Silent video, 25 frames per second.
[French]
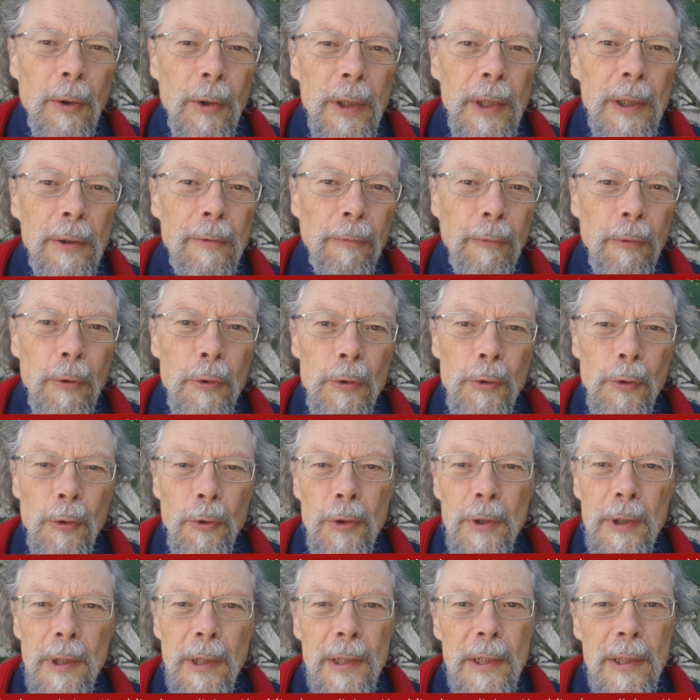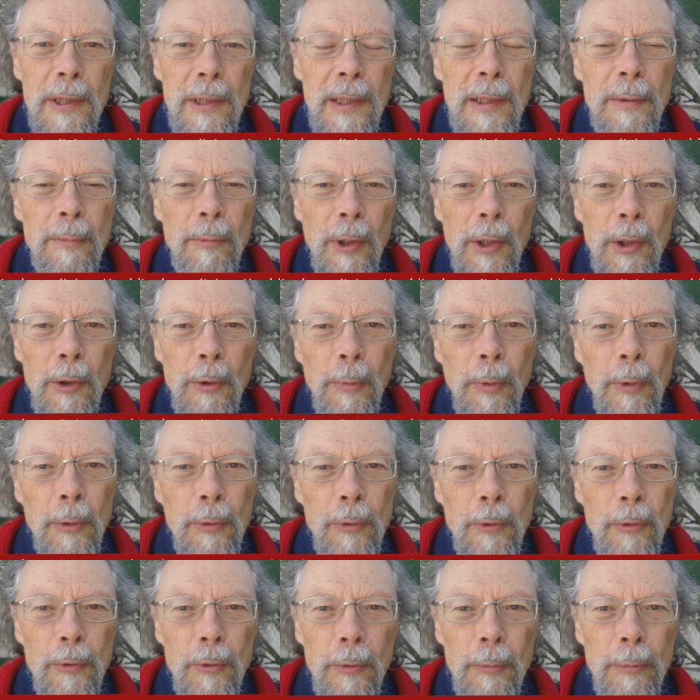il faut socialiser les moyens de
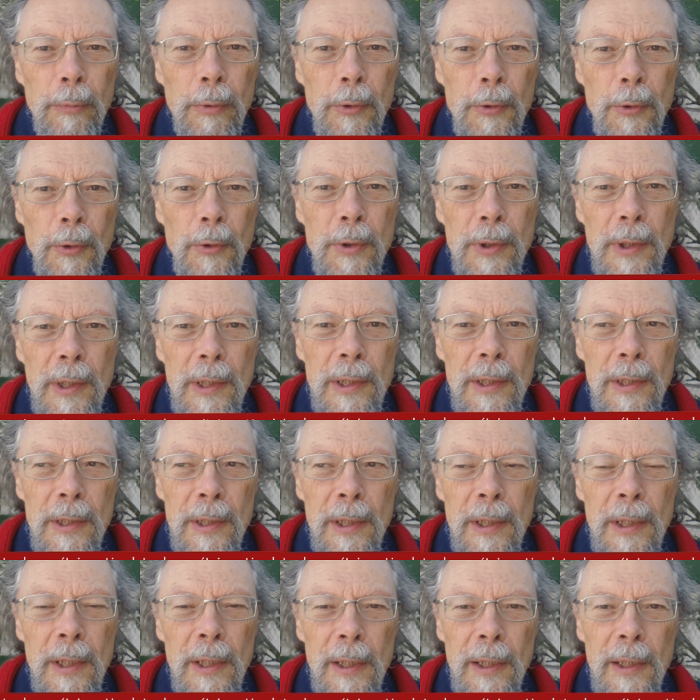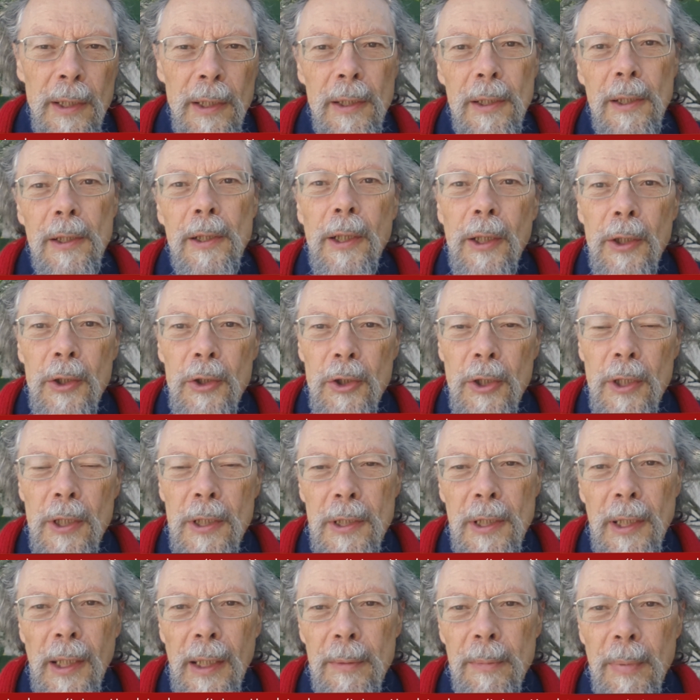production pour socialiser les
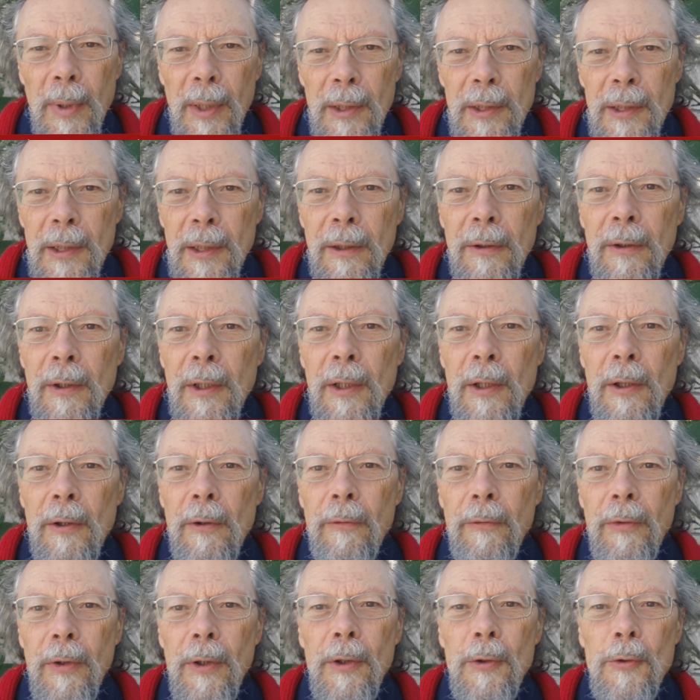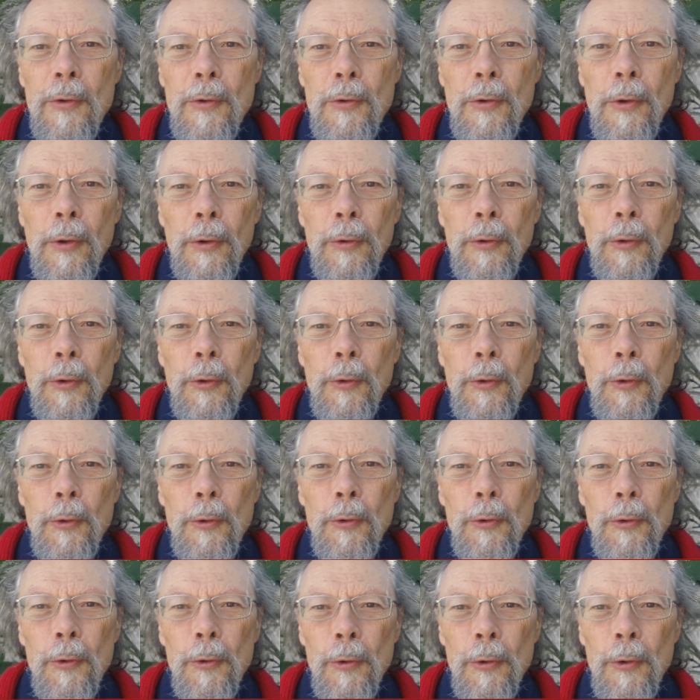richesses, les répartir, faire en sorte que
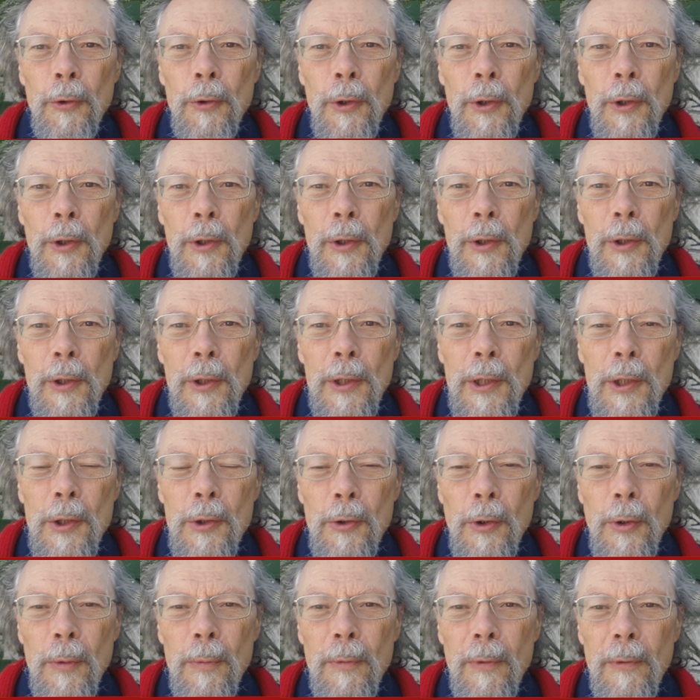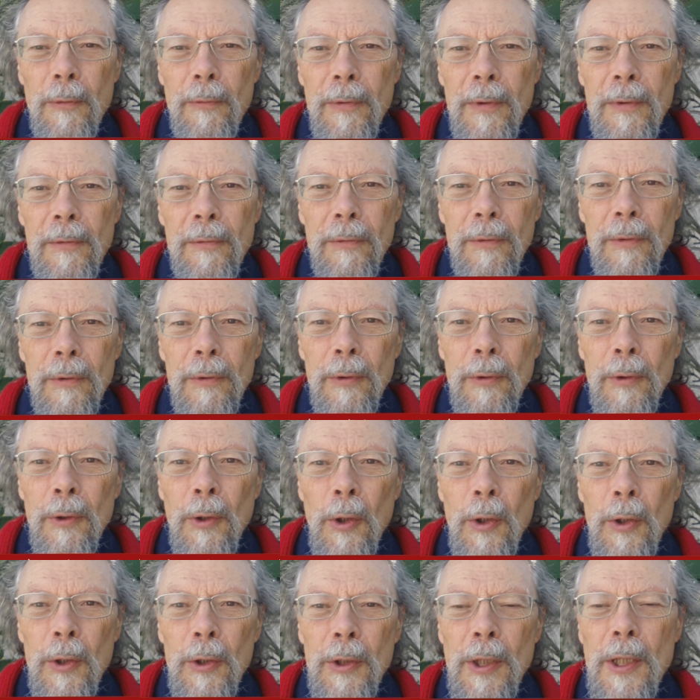euh, les hommes vivent euh,
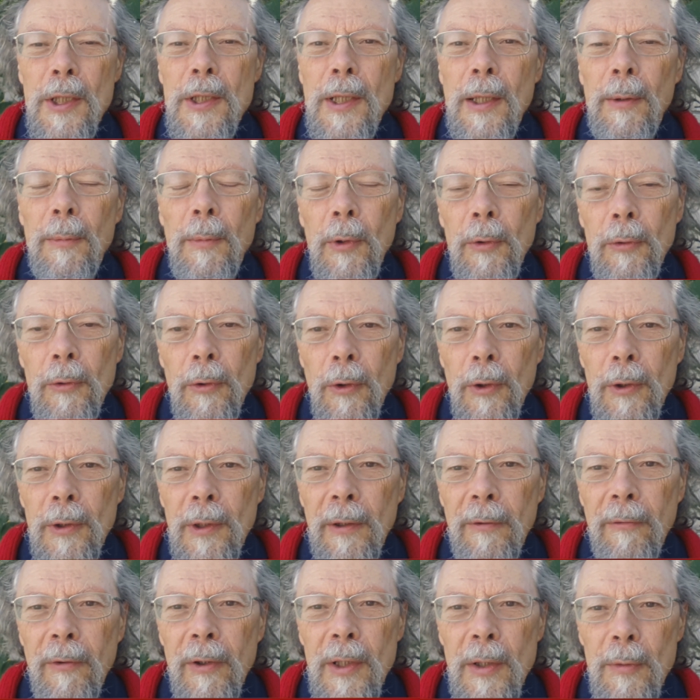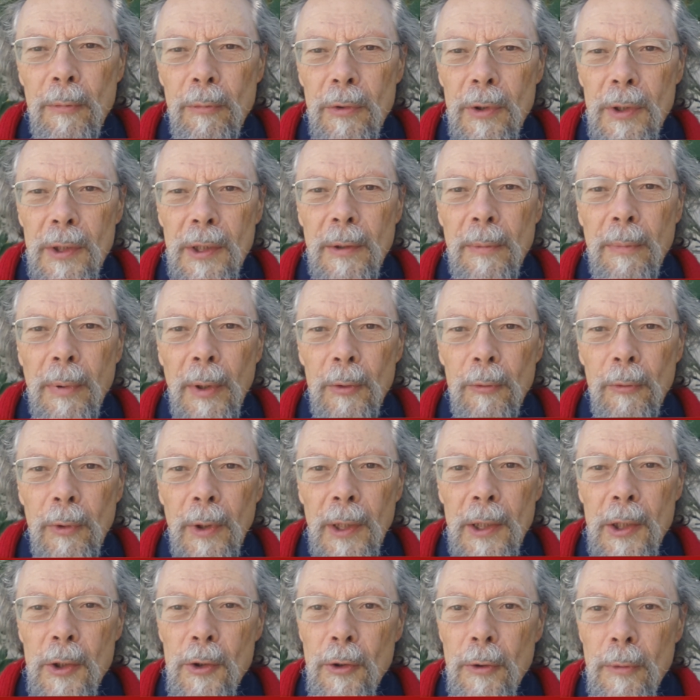décemment de leur travail et puissent
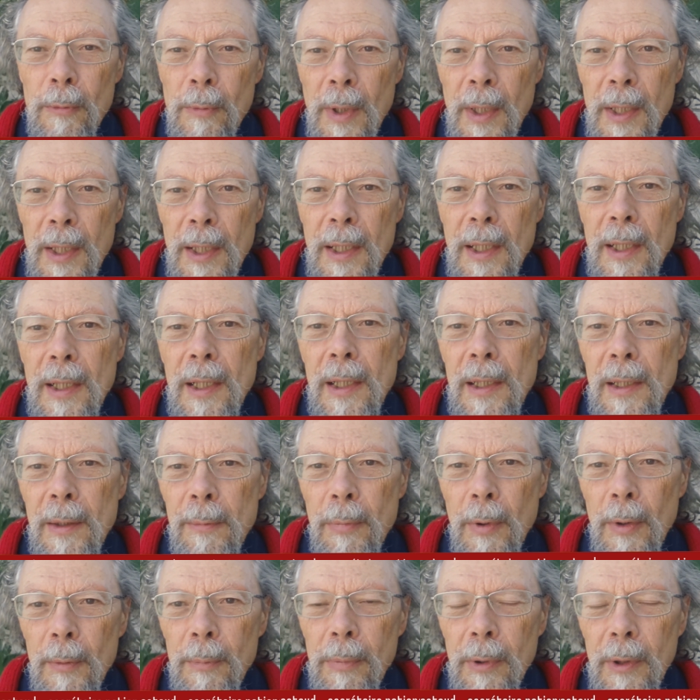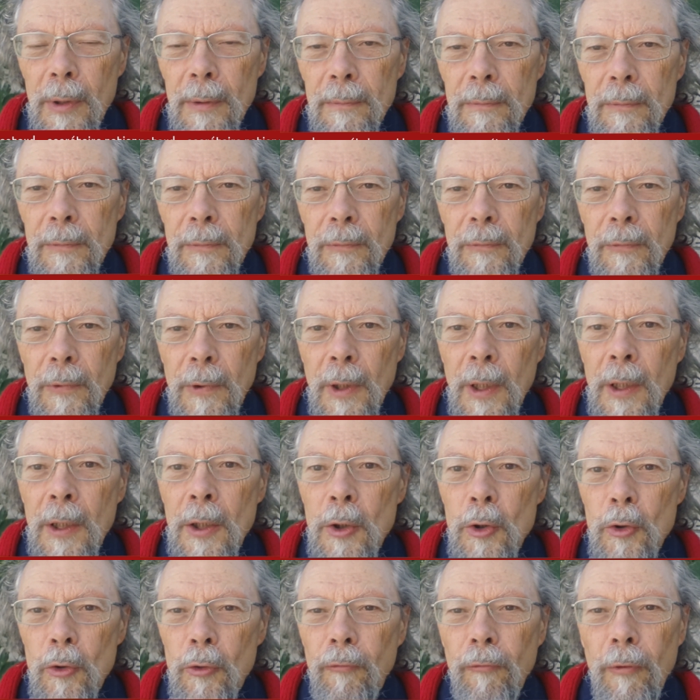s'épanouir, les hommes et les peuples. Voilà,
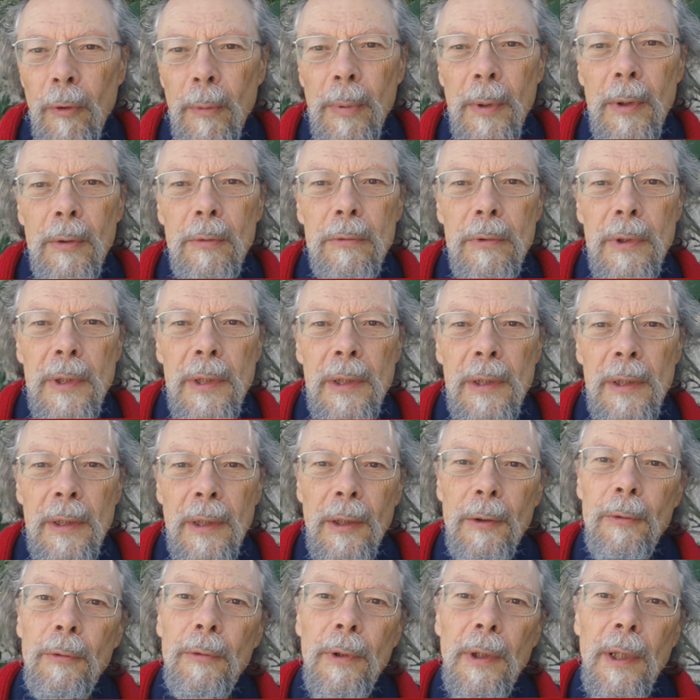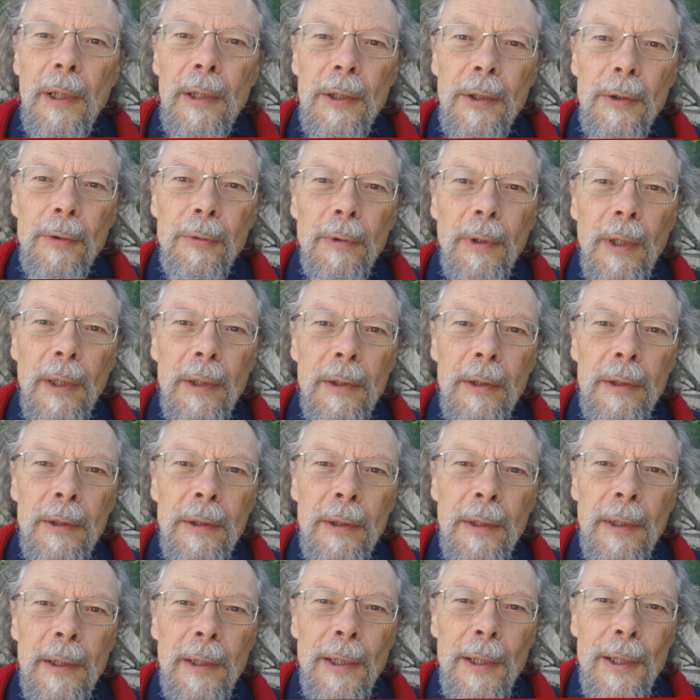je ne vois pas où est la contradiction là-dedans,
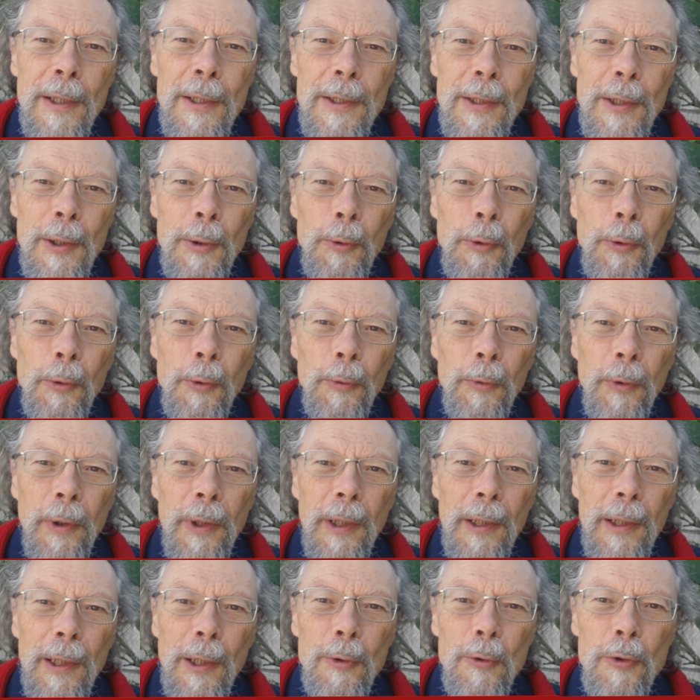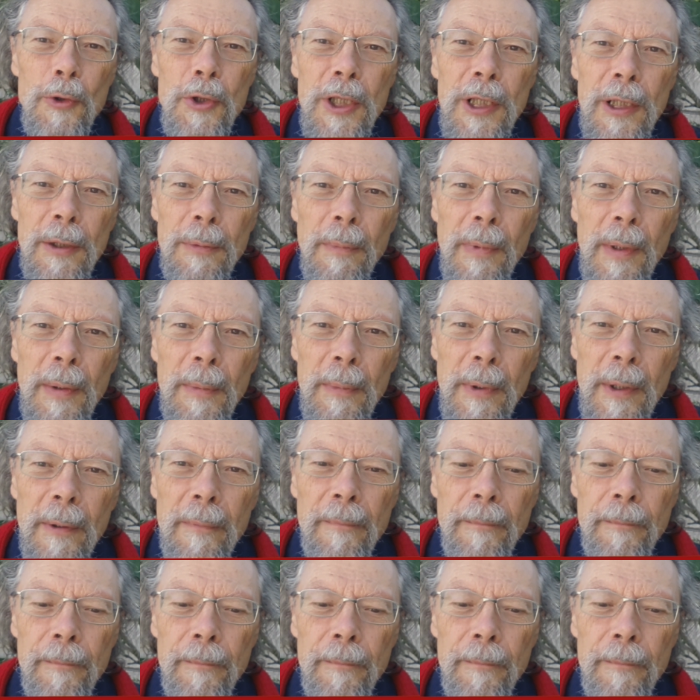c'est au contraire la logique même.